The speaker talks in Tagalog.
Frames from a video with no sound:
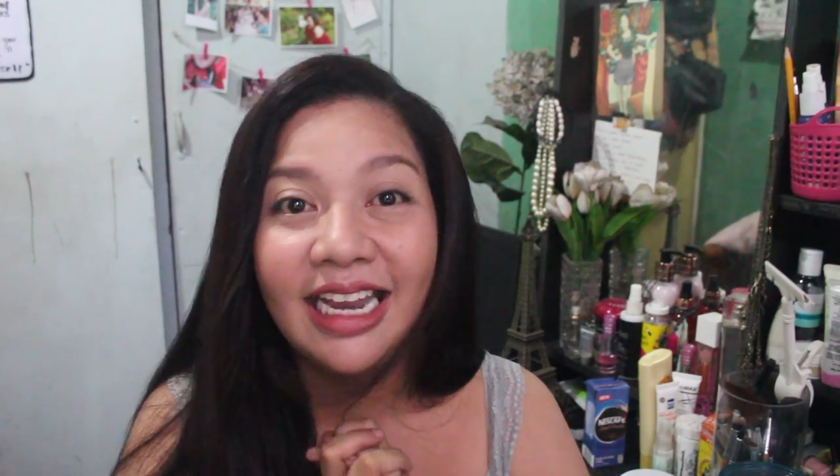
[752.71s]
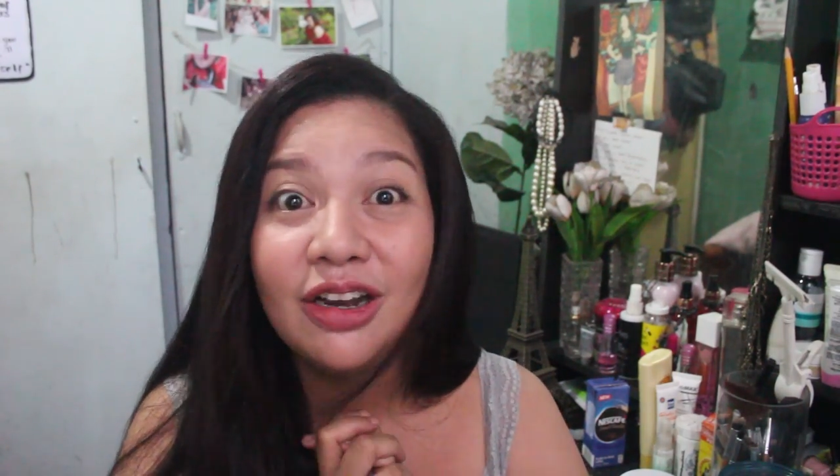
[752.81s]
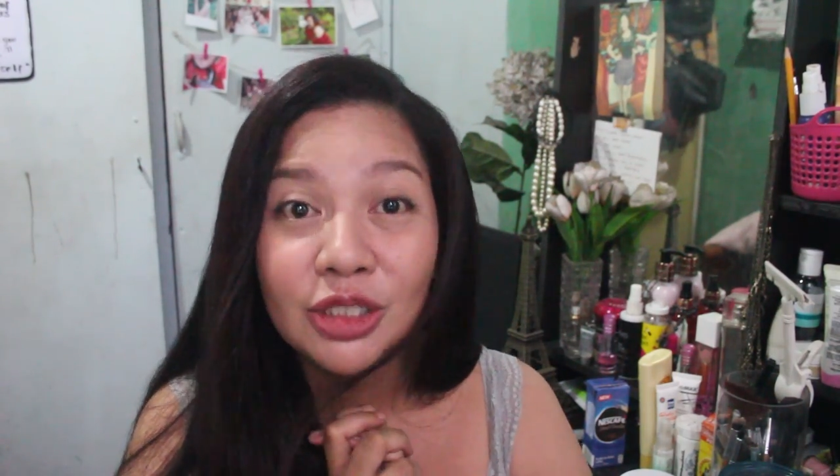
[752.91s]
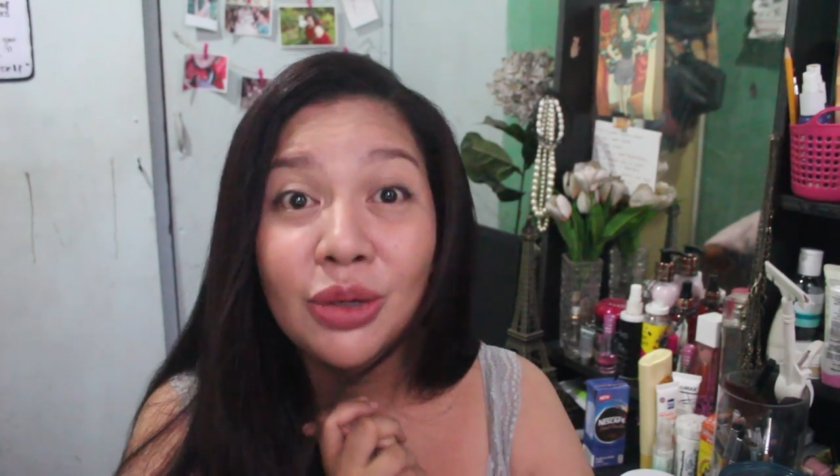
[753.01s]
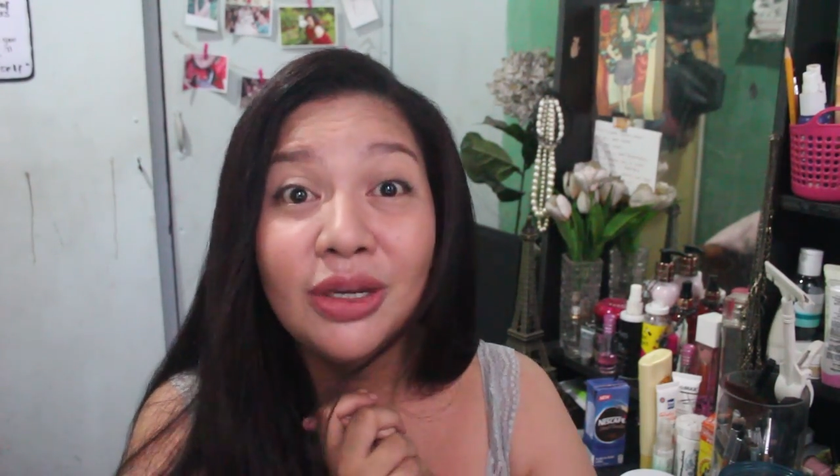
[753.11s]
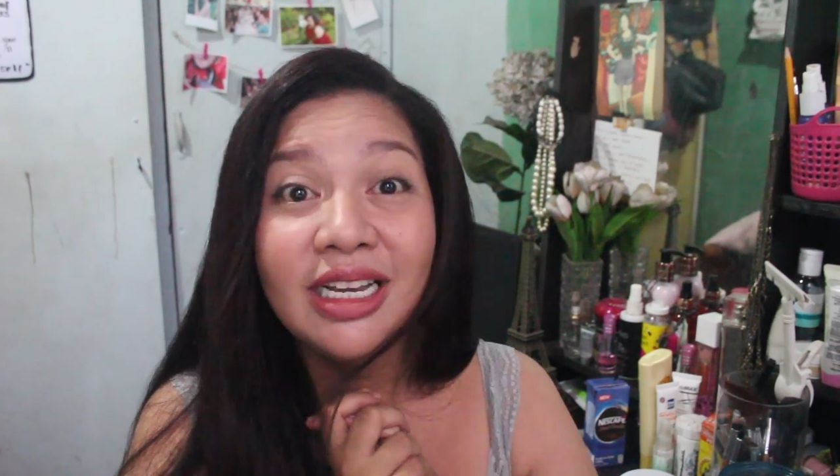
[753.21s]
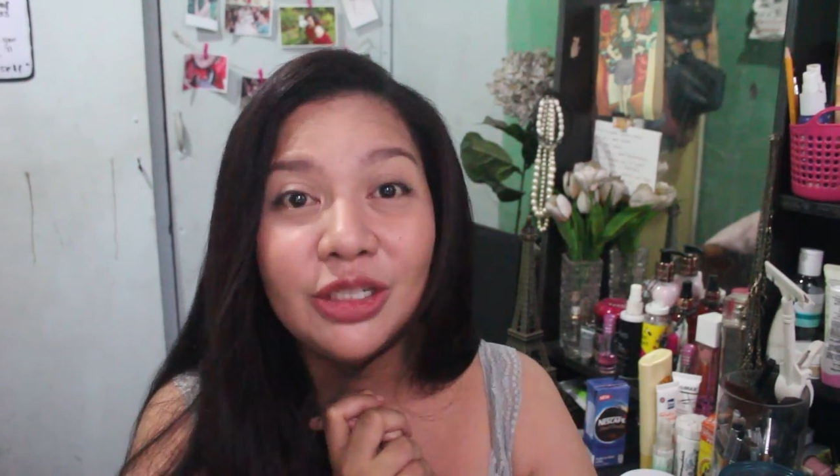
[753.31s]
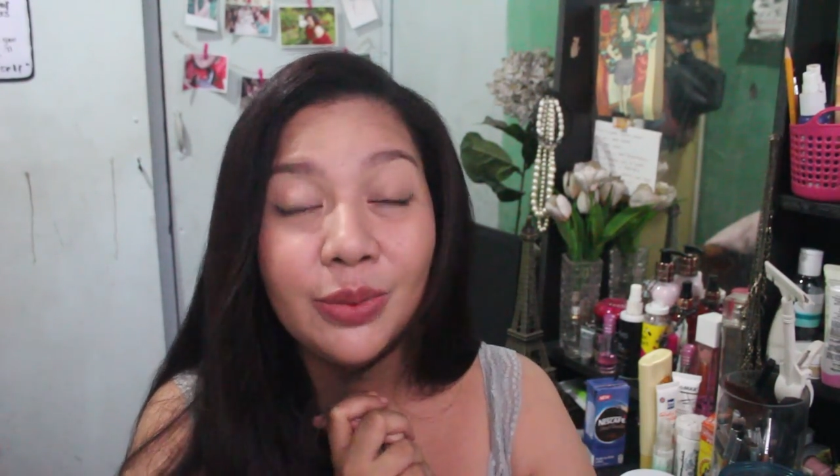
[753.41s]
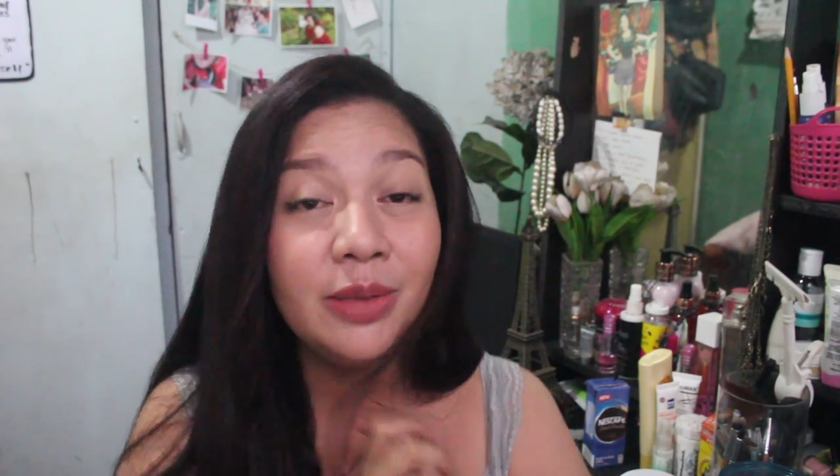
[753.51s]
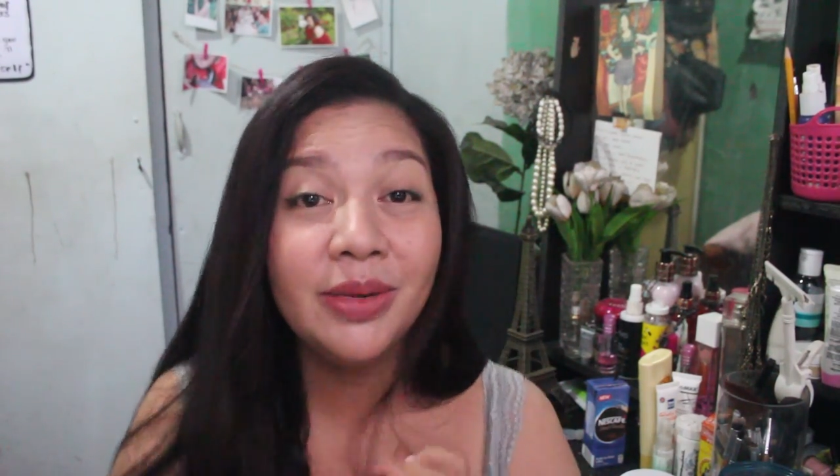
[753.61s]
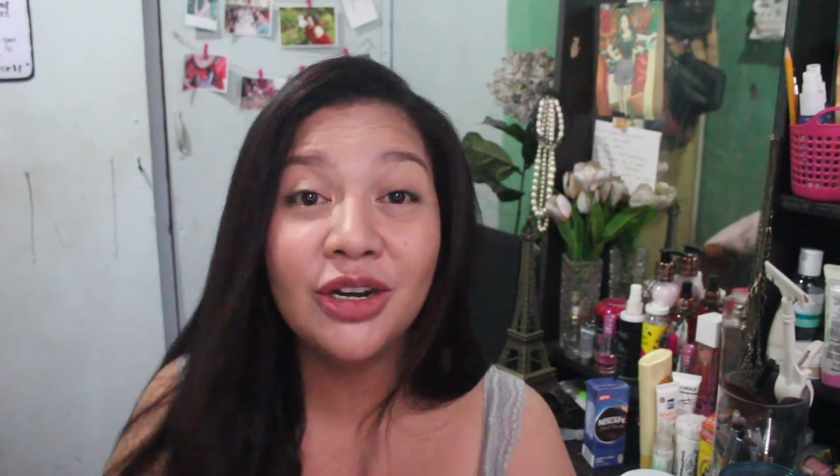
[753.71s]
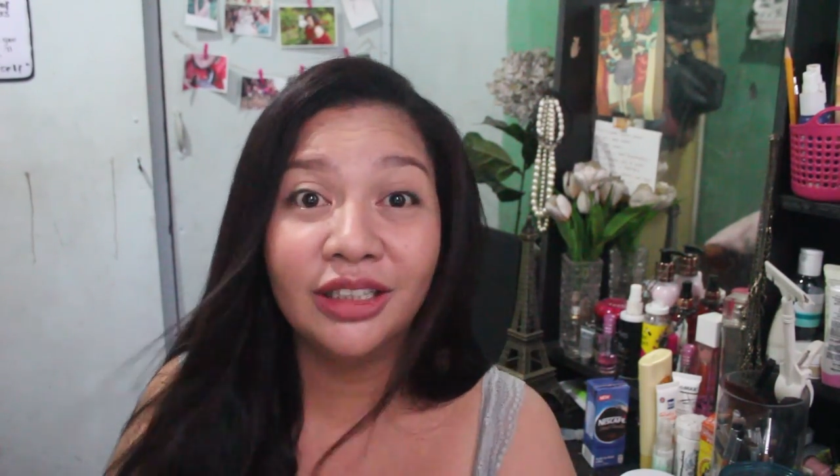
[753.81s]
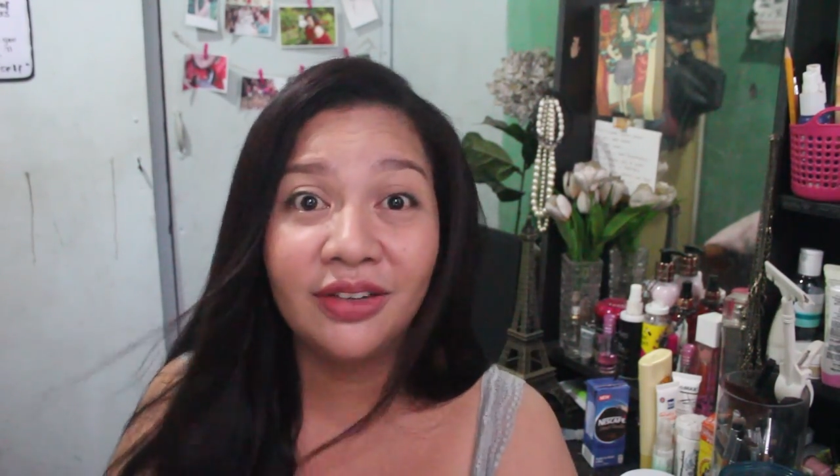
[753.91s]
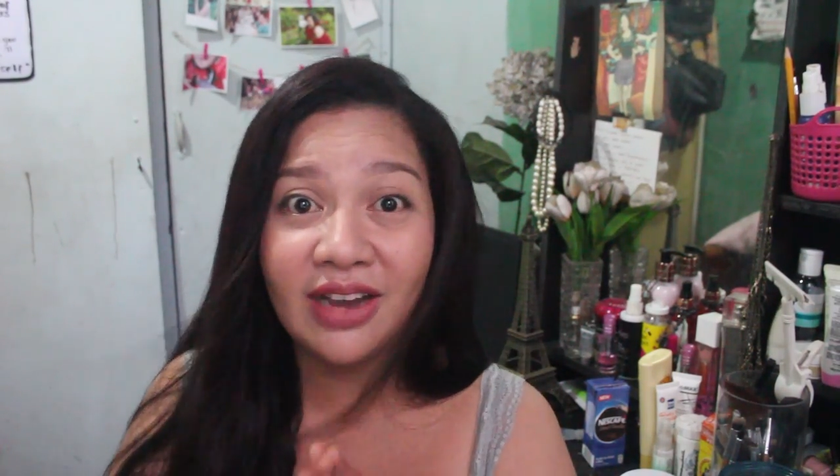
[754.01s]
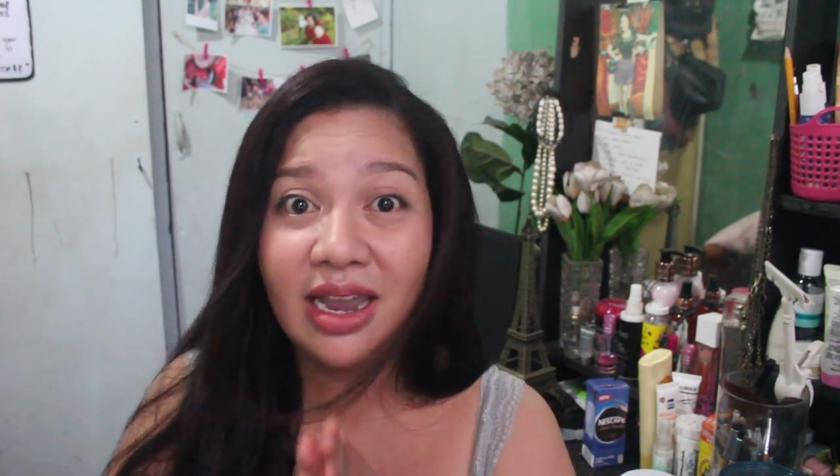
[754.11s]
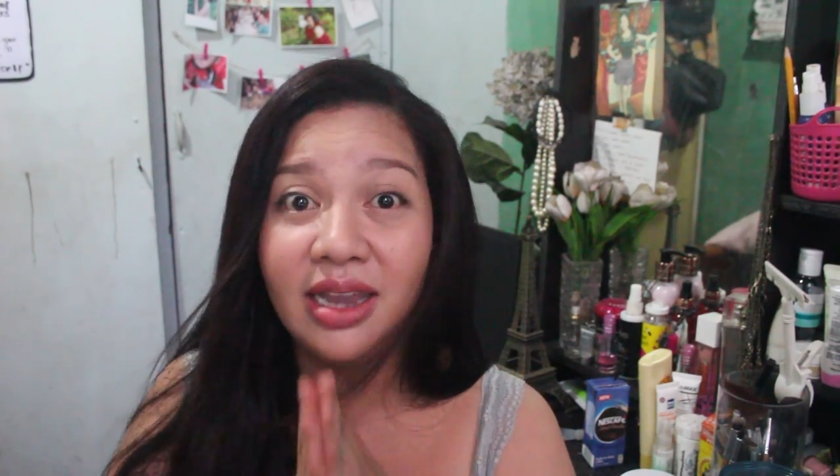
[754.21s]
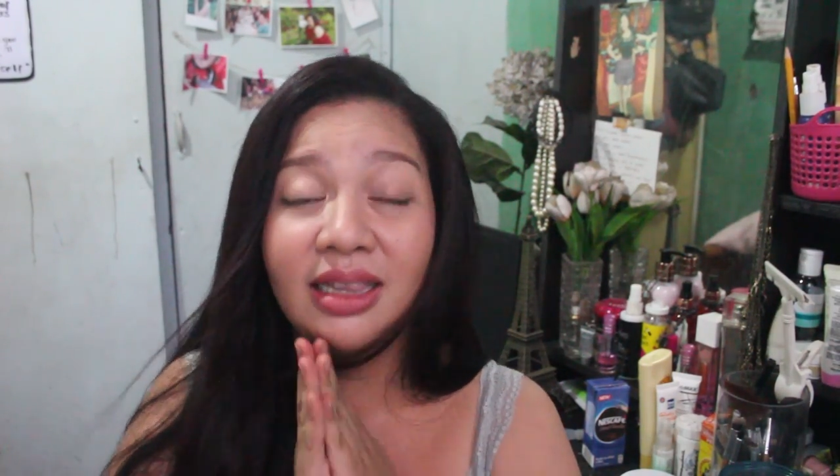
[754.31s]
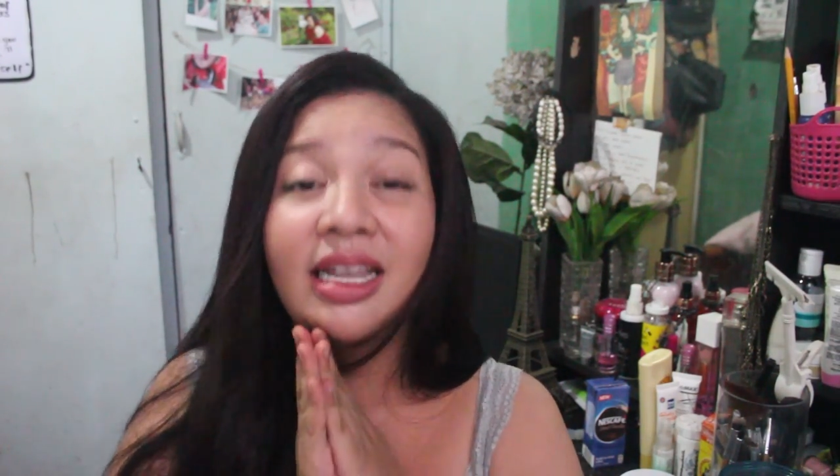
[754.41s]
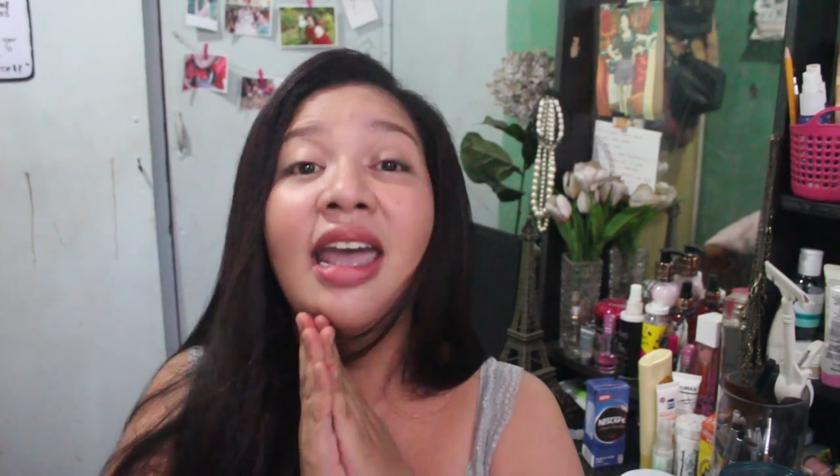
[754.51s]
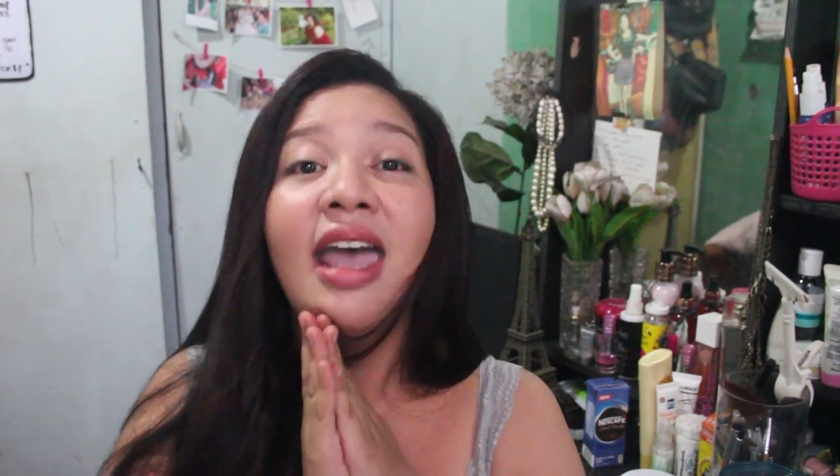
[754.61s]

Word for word: and so that you will be notified